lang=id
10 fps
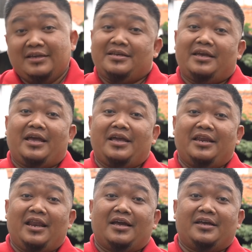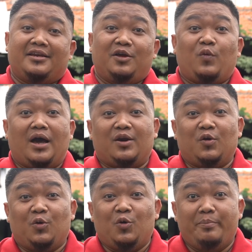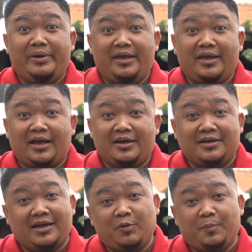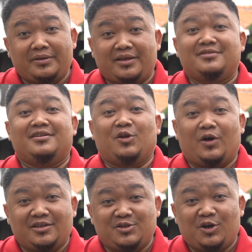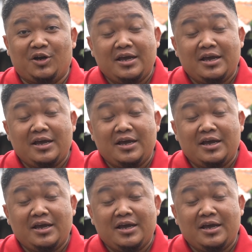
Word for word: Saya ini lagi di warung Umi Ika di Kabupaten Sidoarjo.